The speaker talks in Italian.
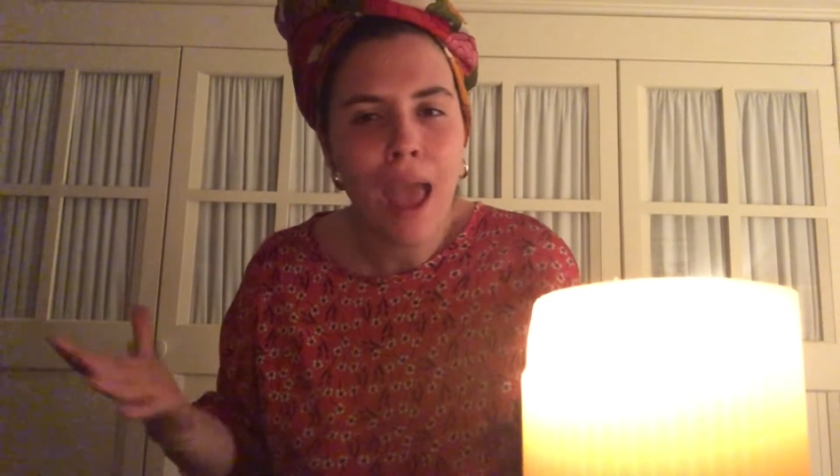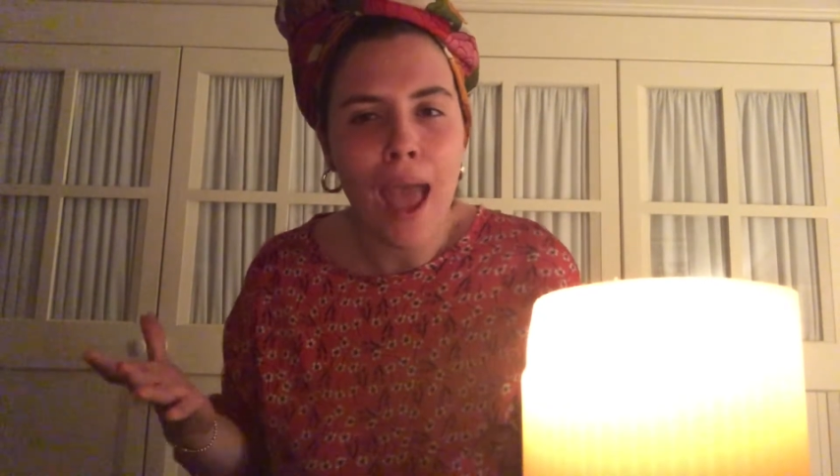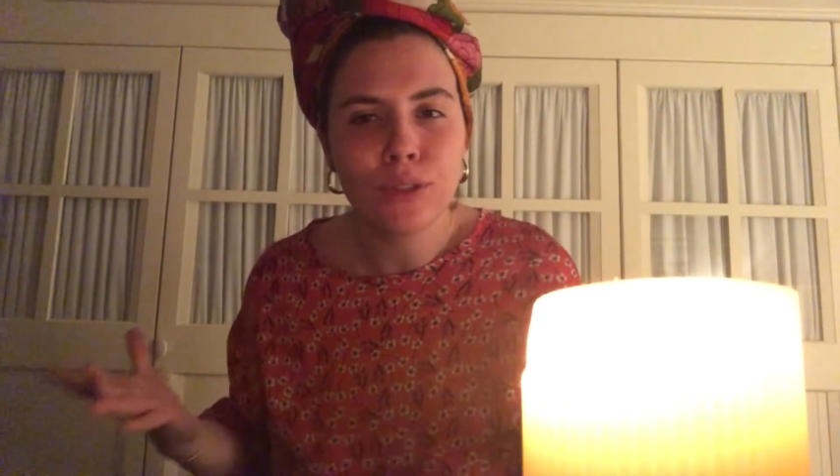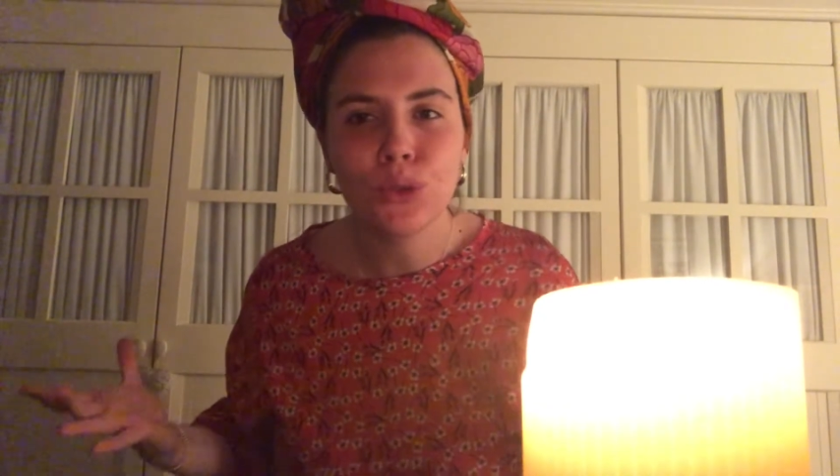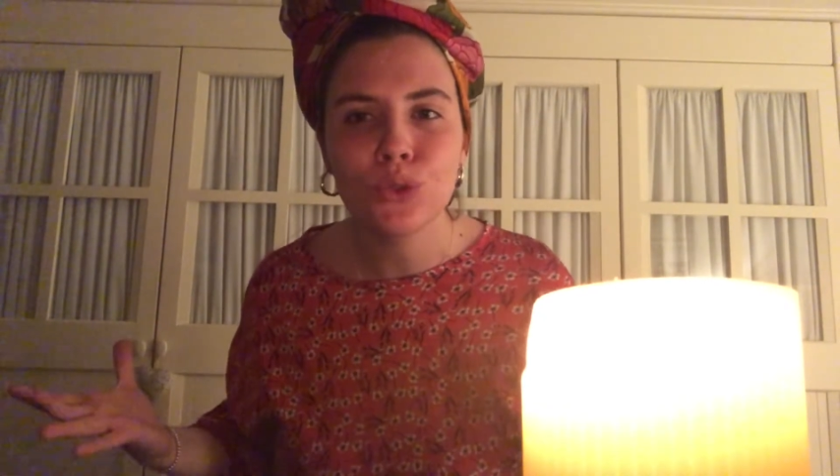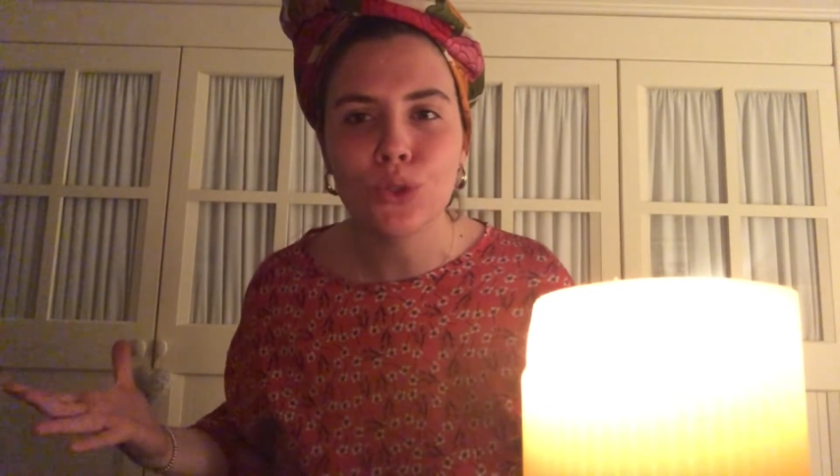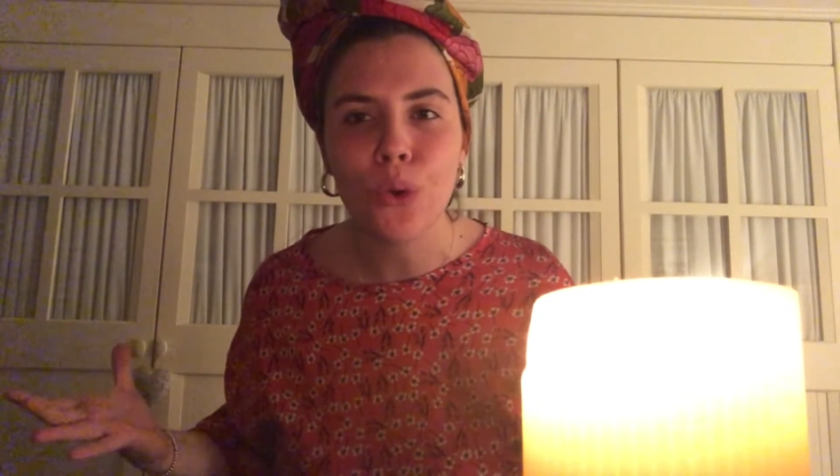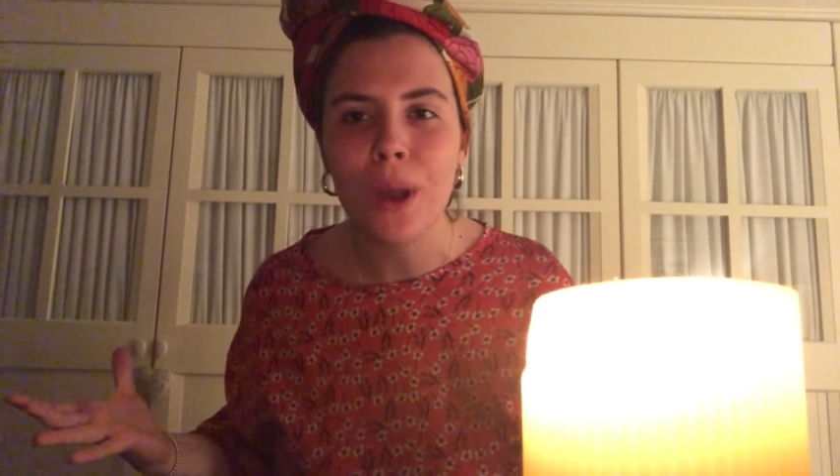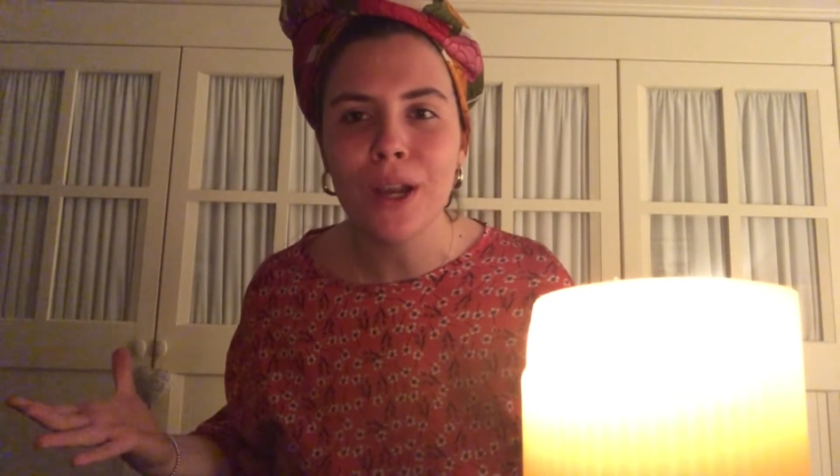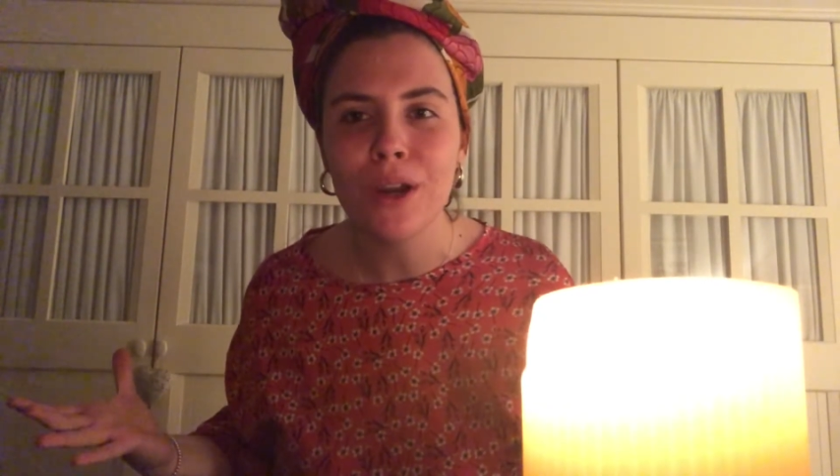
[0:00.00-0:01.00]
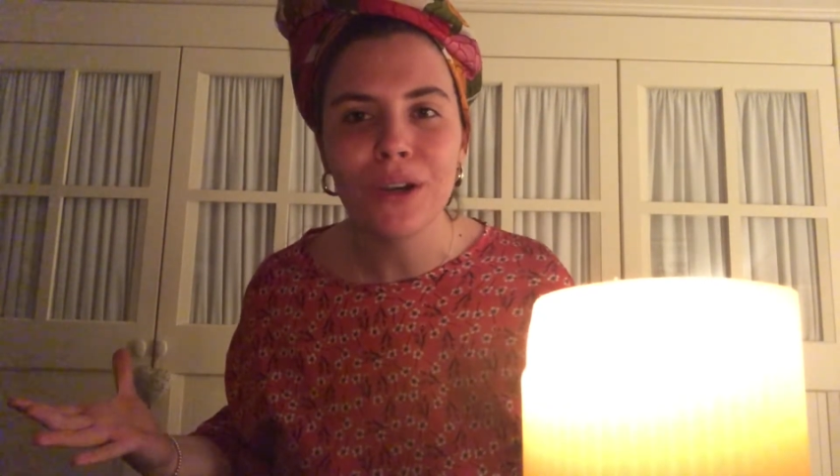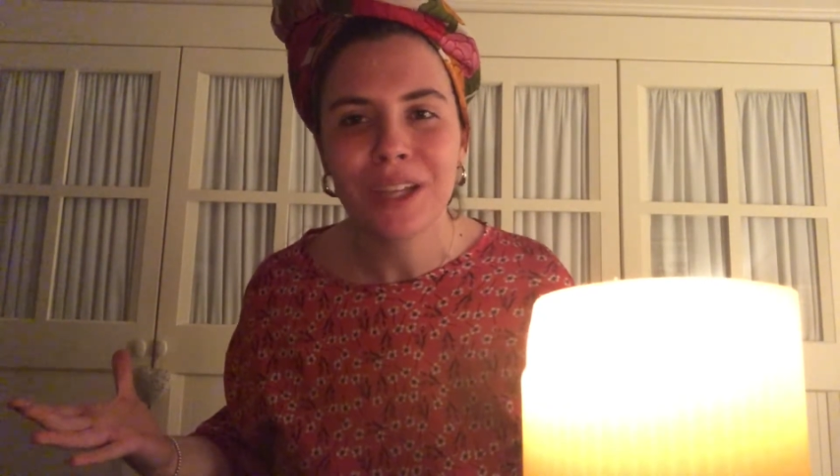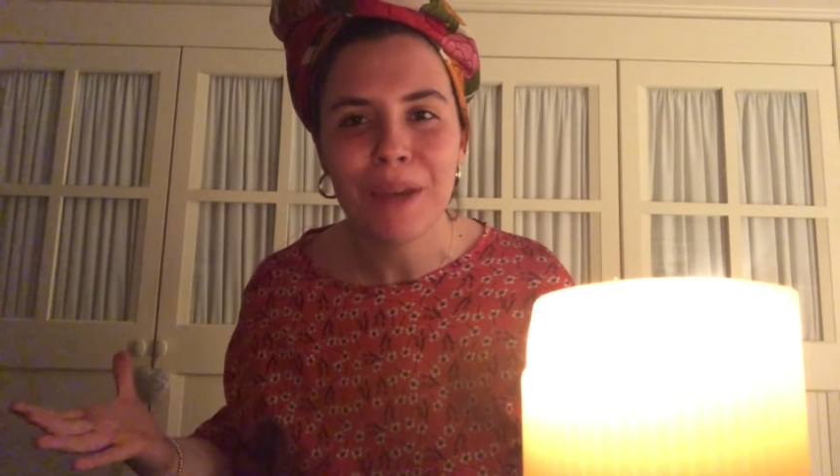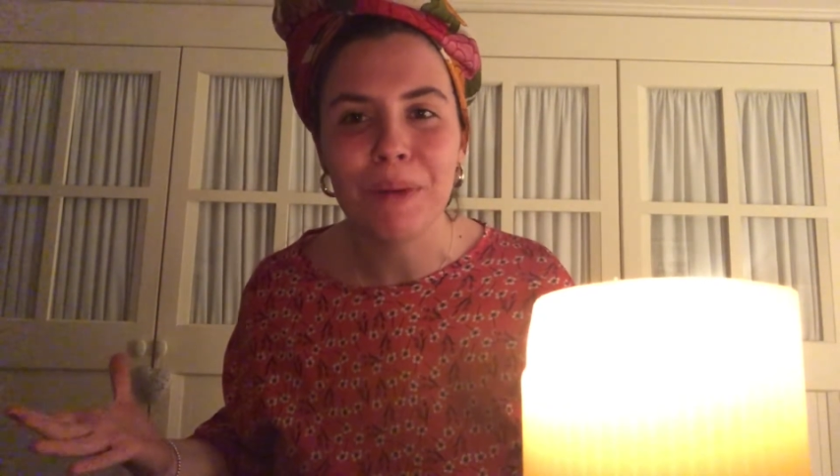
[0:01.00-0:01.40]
è tutto quello che